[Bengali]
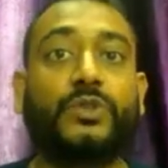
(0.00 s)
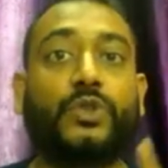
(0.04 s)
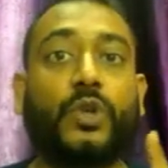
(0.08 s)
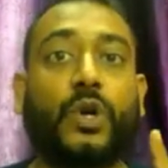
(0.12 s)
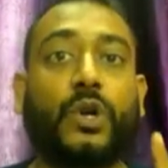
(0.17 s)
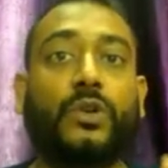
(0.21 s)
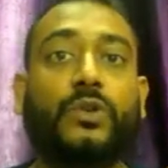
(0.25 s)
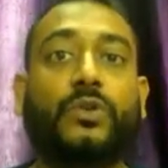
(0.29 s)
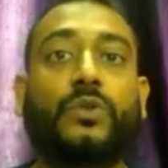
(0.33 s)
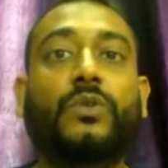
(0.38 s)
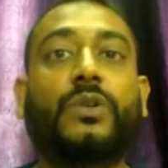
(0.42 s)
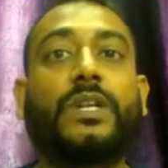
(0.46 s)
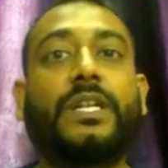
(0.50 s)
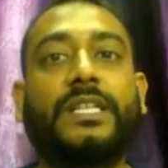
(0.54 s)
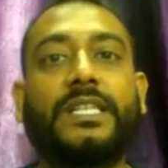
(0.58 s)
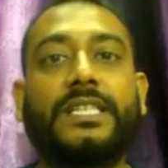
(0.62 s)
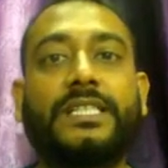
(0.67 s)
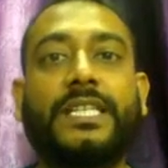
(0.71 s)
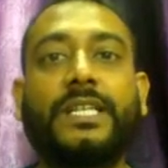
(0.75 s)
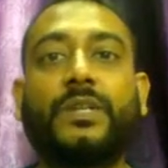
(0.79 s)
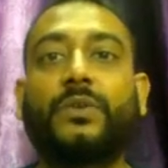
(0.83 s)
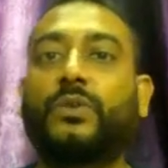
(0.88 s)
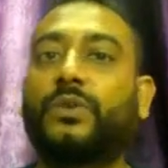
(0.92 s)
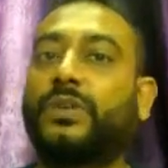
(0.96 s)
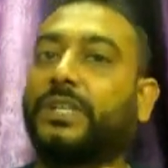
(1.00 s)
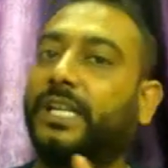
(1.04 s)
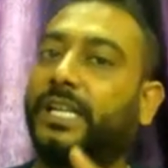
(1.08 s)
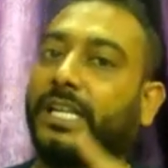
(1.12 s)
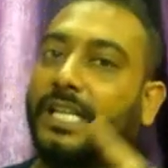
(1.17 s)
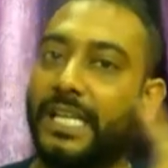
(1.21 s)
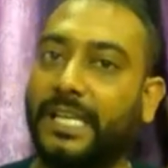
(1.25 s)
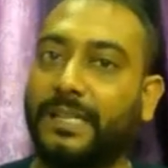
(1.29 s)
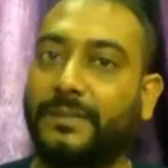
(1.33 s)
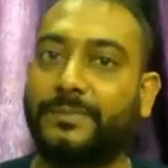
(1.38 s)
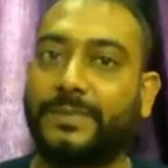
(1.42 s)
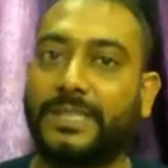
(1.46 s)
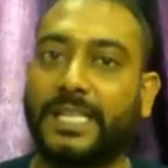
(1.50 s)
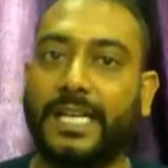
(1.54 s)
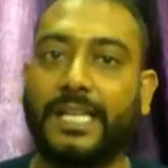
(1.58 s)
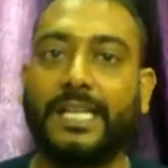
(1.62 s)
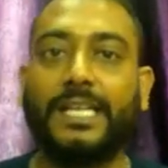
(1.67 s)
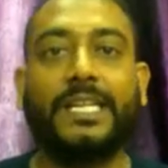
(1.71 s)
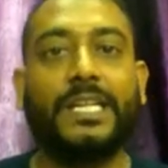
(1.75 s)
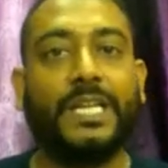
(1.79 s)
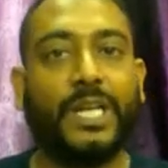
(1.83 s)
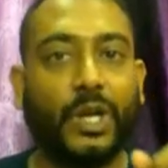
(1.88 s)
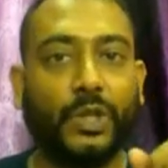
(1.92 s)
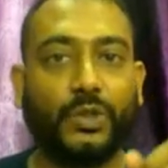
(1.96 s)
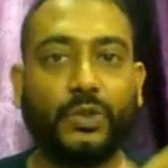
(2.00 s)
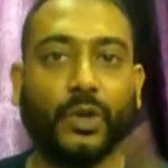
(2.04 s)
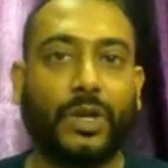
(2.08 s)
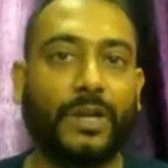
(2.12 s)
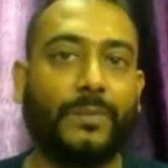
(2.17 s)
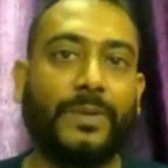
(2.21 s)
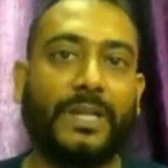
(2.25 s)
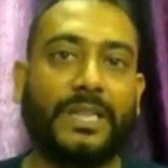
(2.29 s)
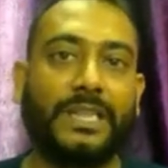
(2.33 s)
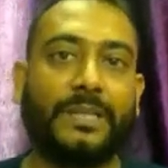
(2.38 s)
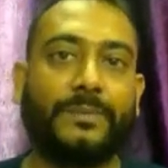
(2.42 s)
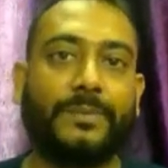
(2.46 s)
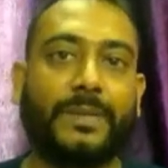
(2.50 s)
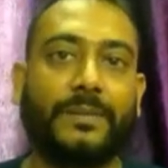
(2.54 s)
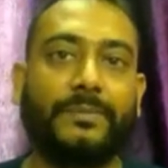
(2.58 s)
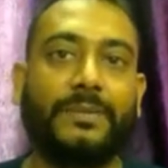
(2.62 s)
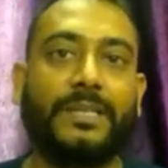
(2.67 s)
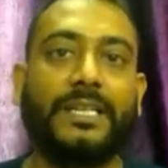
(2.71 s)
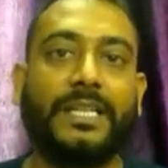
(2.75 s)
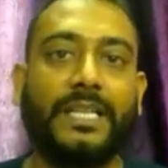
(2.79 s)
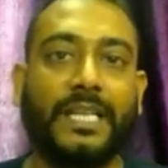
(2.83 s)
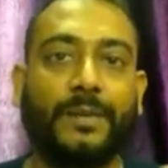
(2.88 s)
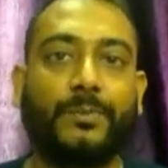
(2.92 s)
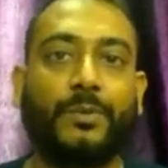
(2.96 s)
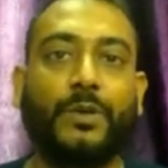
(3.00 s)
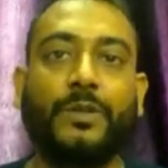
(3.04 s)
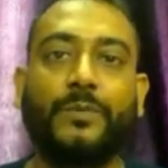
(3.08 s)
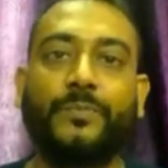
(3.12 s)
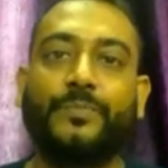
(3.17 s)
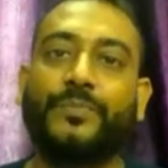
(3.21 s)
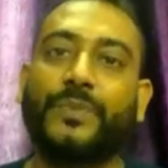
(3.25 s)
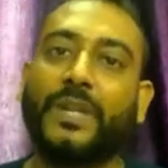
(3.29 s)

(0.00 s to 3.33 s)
চট করে নিজেই অন্যের হেল্প ছাড়া ধরে ফেলতে পারবেন এবং